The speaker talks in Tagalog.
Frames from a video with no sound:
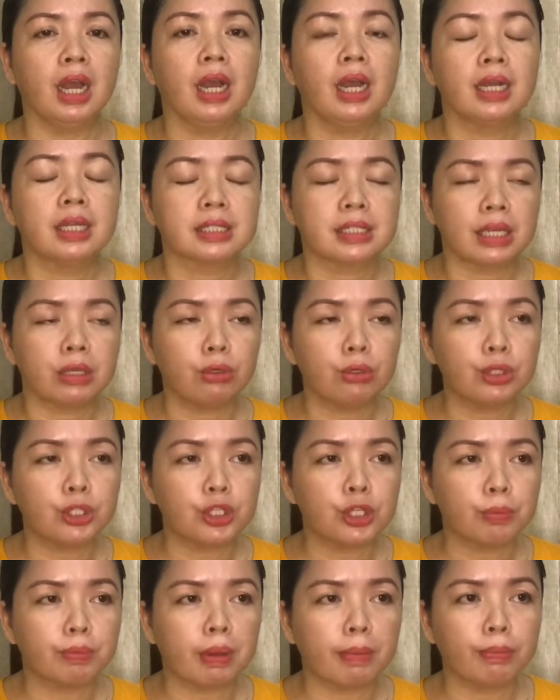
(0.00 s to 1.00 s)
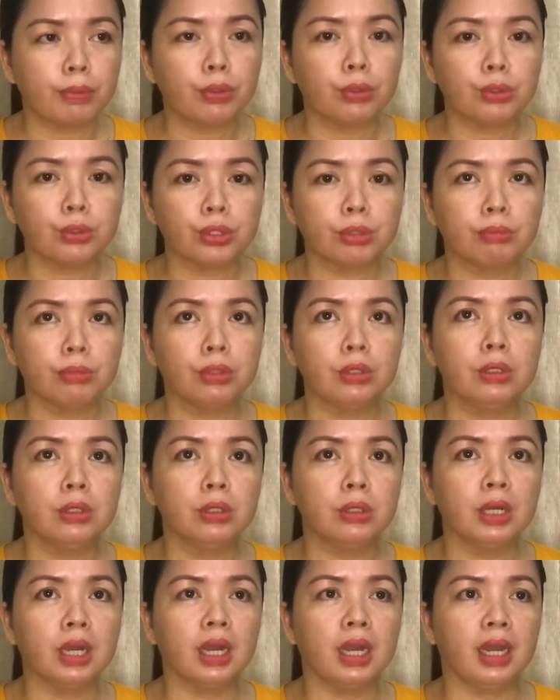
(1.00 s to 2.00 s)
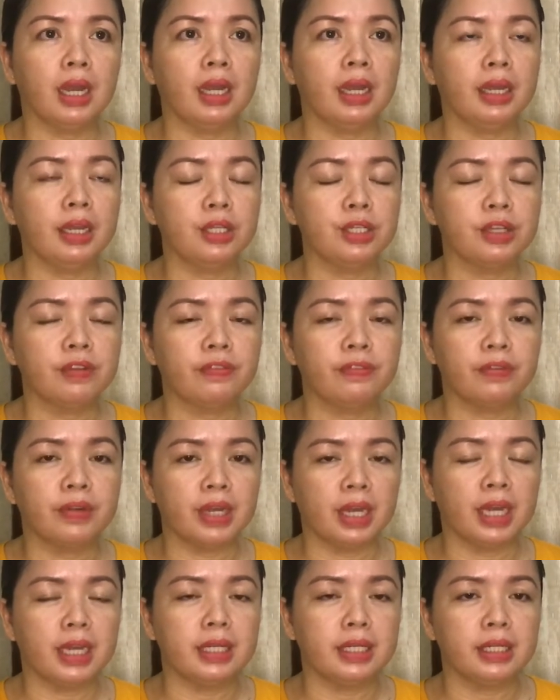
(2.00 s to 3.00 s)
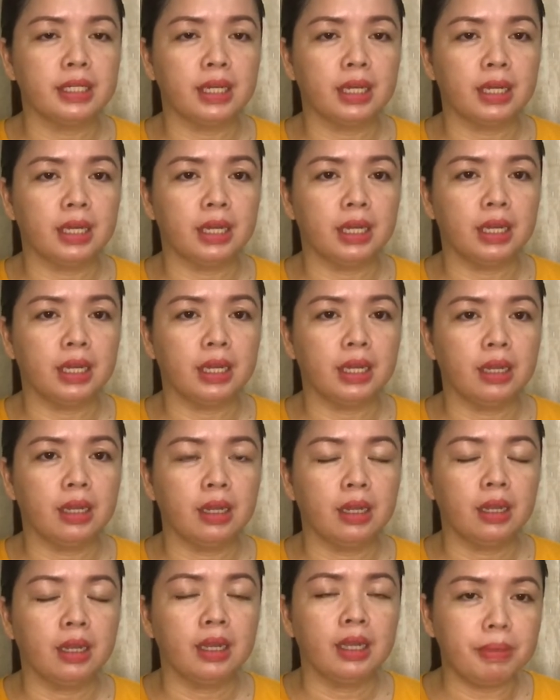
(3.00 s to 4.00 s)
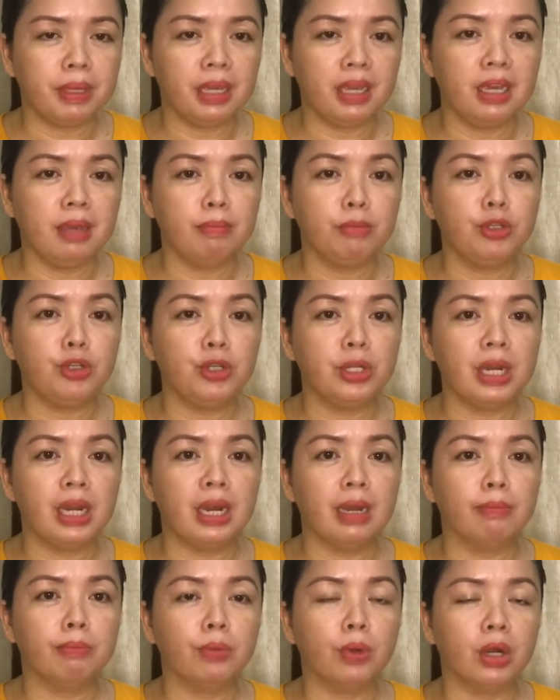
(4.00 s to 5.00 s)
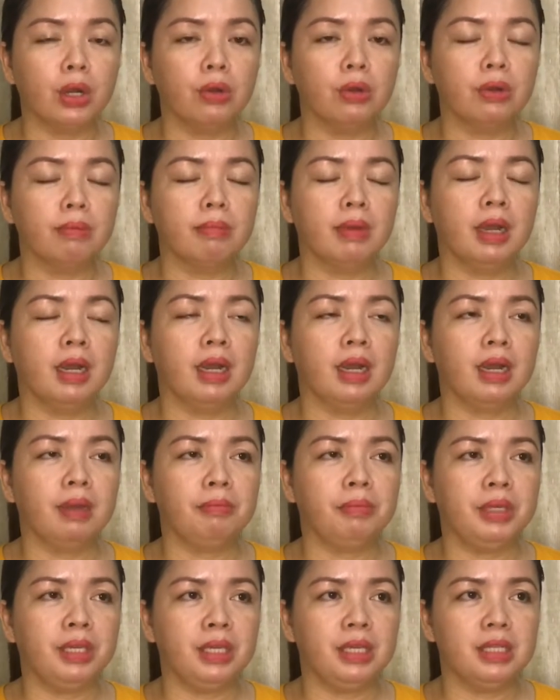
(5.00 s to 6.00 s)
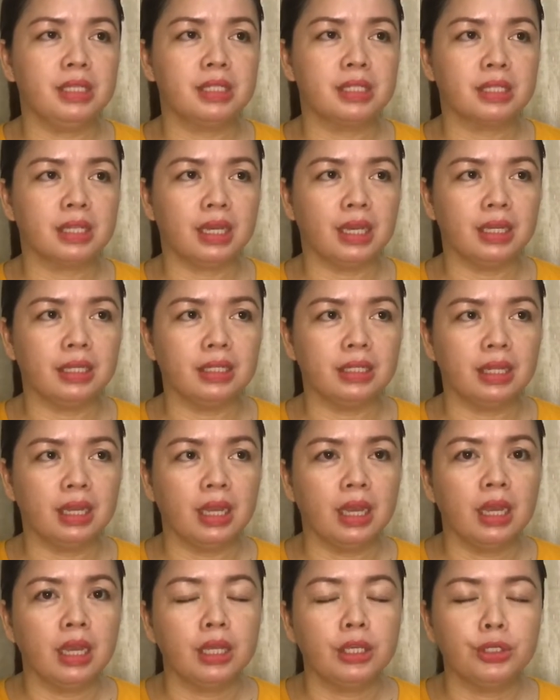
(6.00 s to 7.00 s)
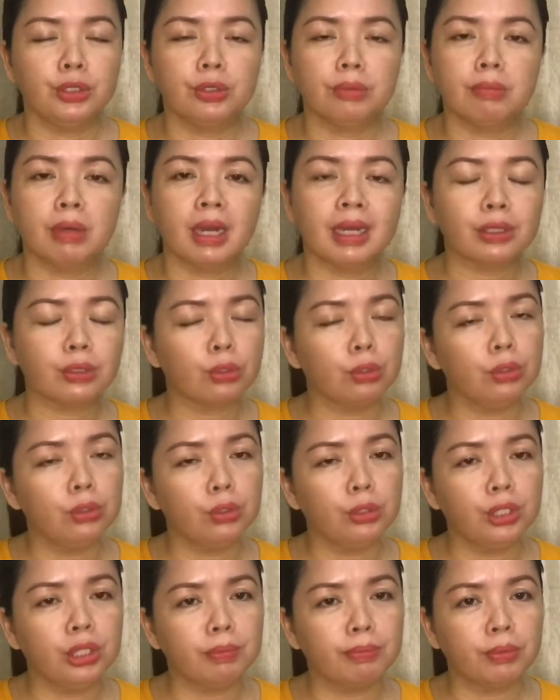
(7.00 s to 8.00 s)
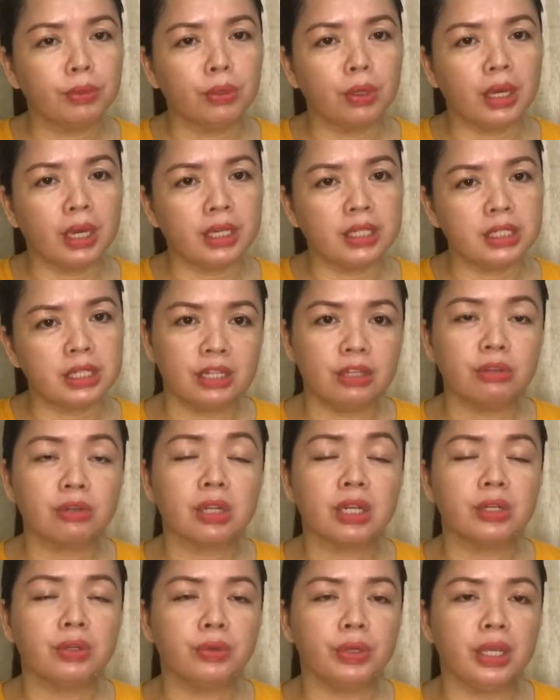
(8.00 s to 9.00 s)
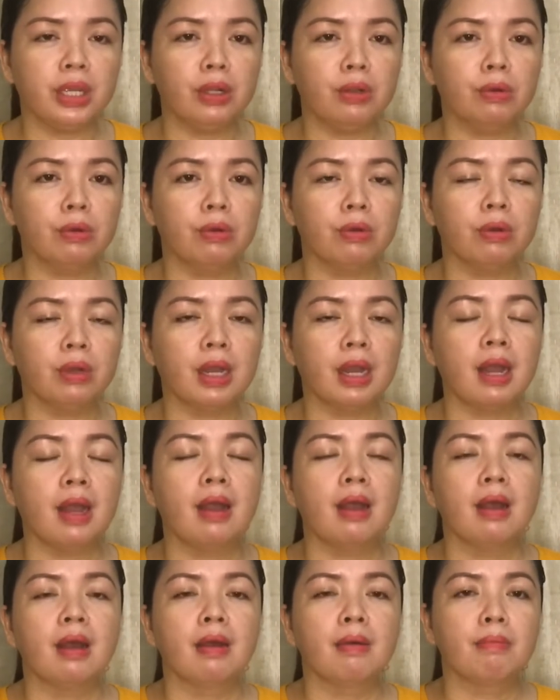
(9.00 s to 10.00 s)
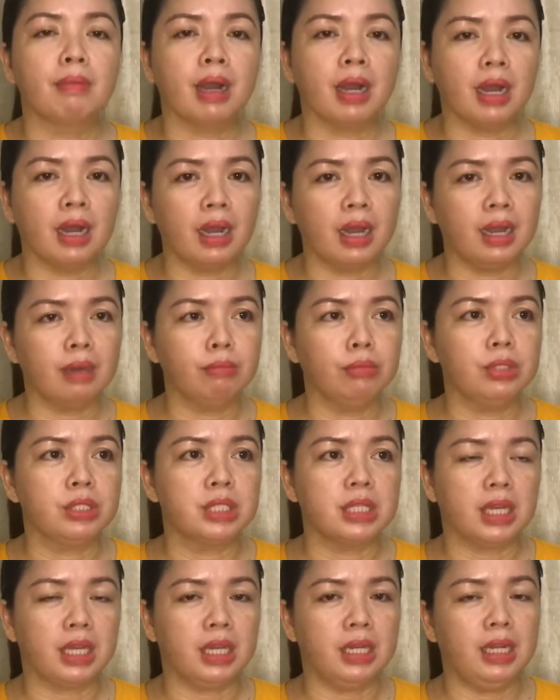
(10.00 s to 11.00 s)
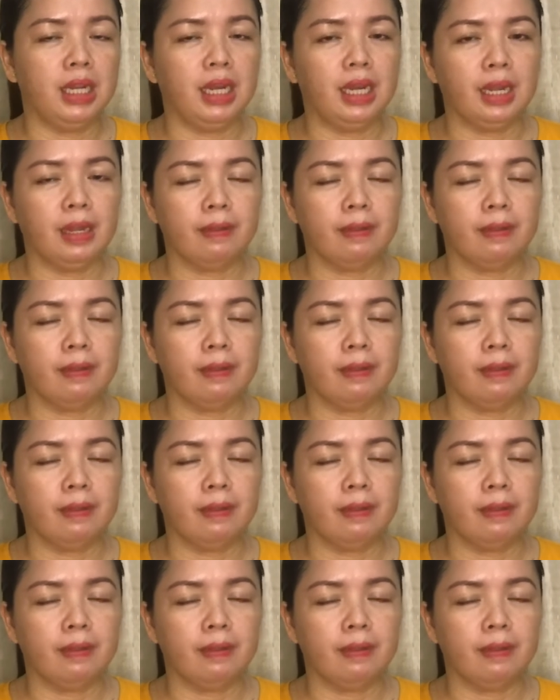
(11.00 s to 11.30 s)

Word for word: sa gusto pa pong tumulong kay Jeffran, uh, ah, PM nyo na lang po ako mga kamigs. At yung mga tulong niyo po ay siguraduhin kong makakaabot sa kanila.